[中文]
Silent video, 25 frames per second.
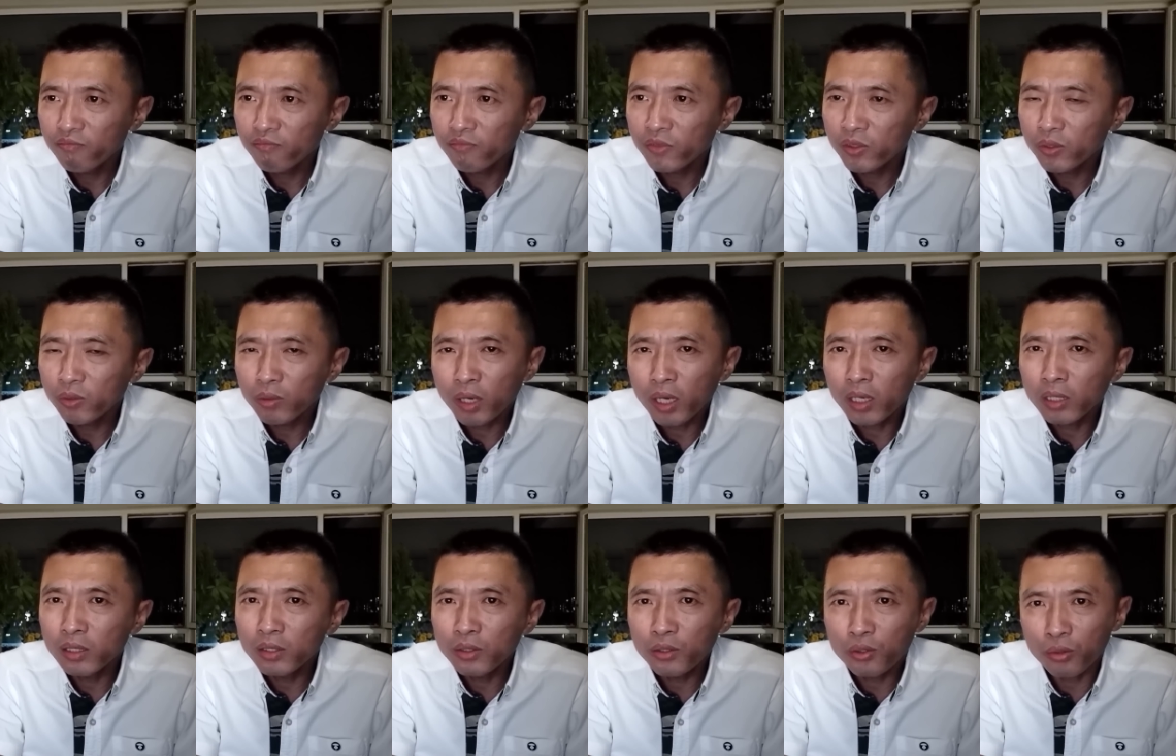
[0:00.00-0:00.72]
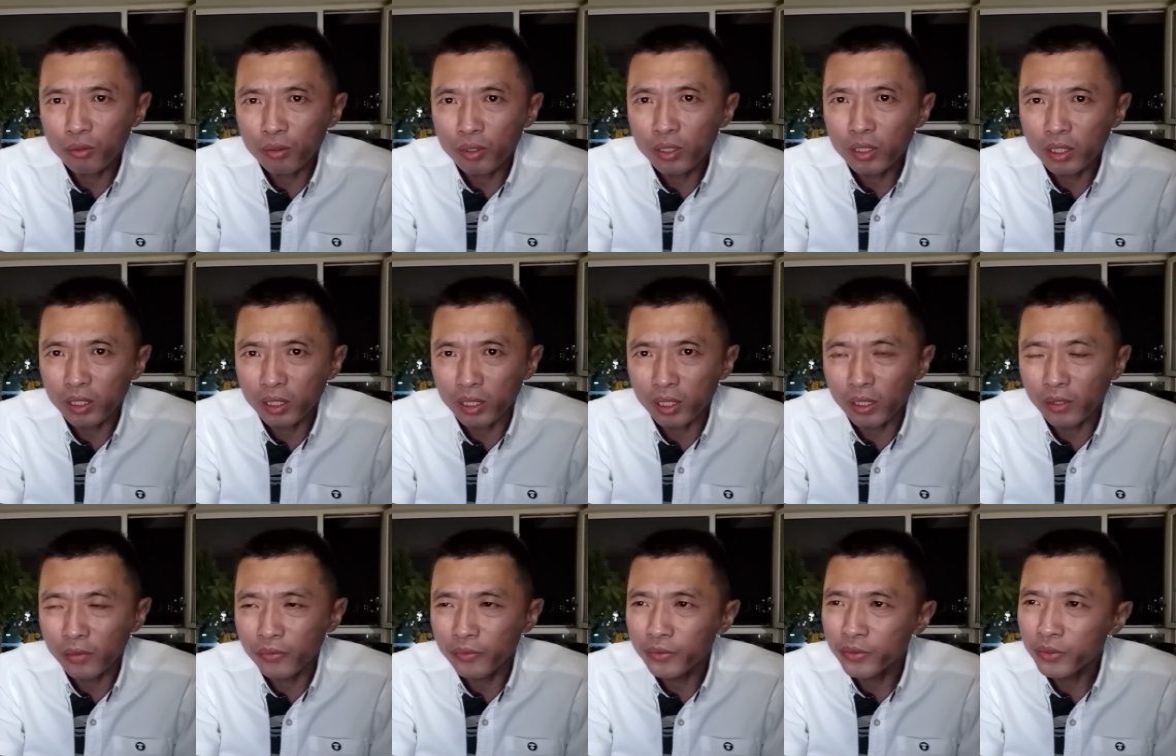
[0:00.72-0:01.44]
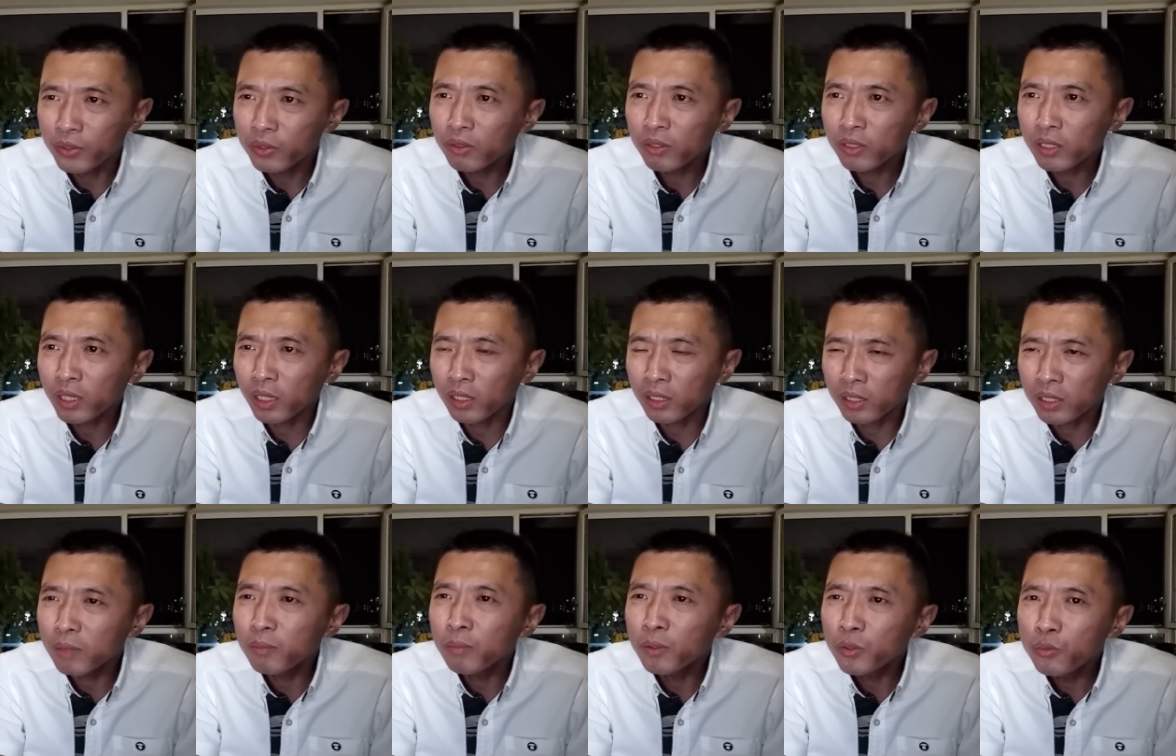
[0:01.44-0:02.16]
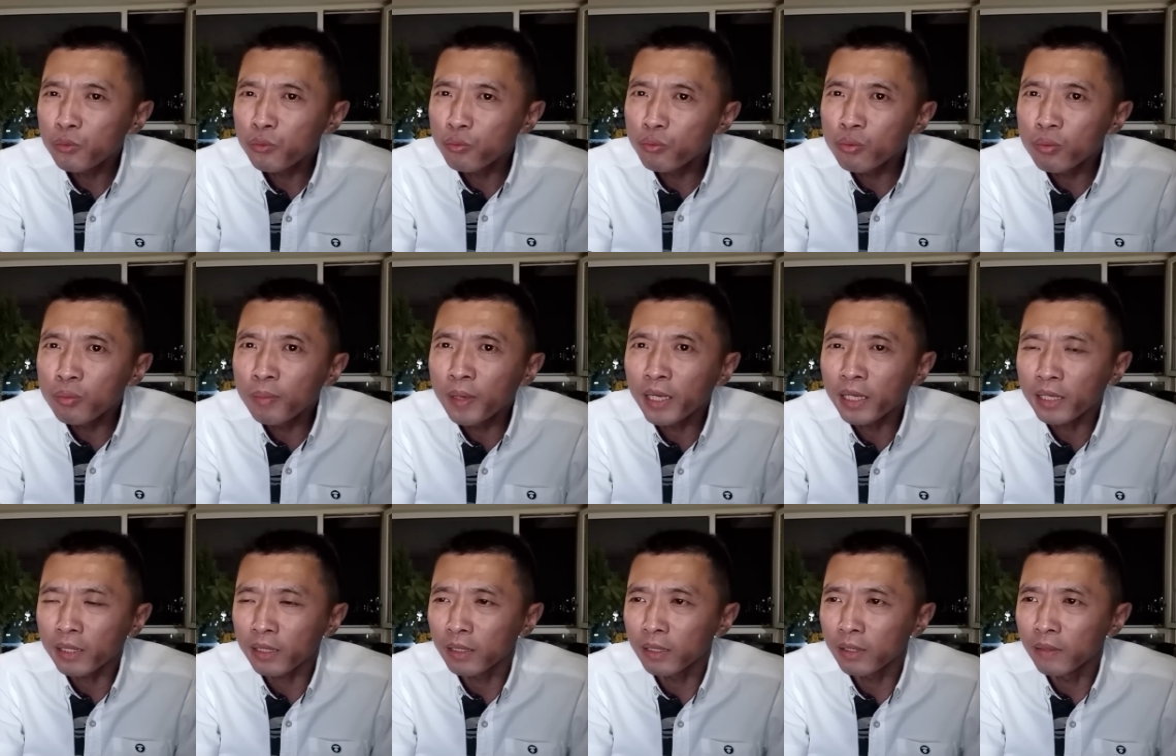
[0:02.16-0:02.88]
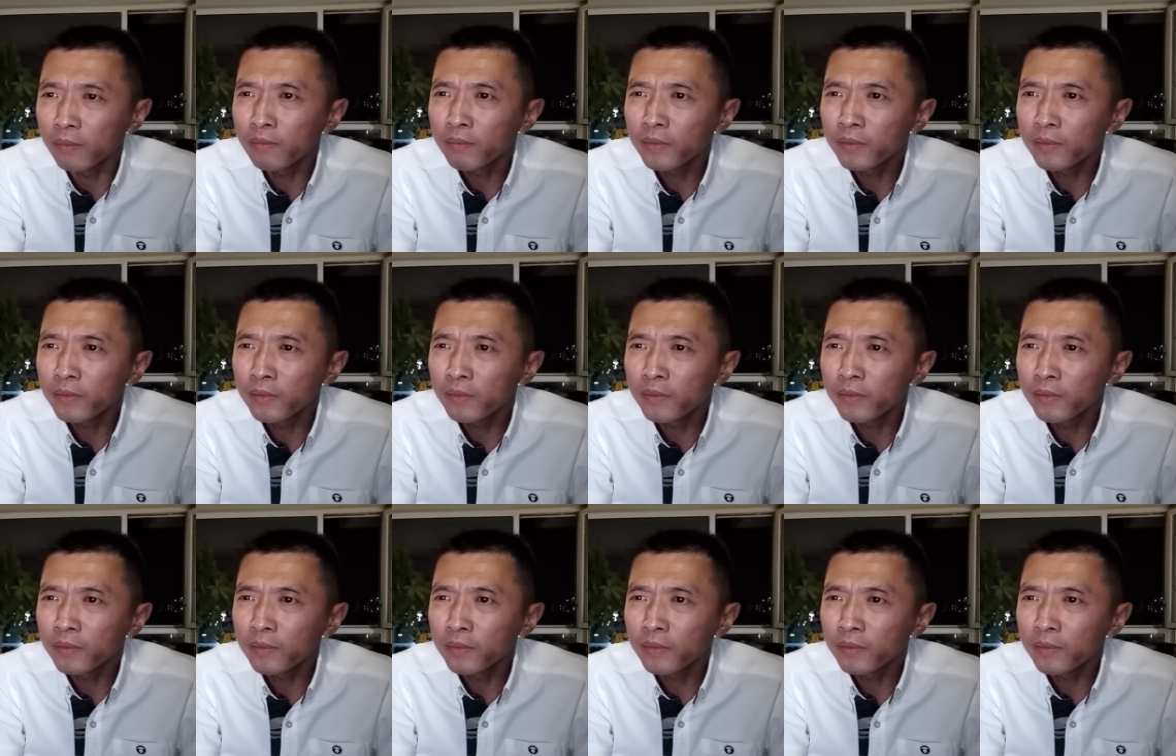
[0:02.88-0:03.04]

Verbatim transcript: 就让人觉得，你说咋这么愚昧呢，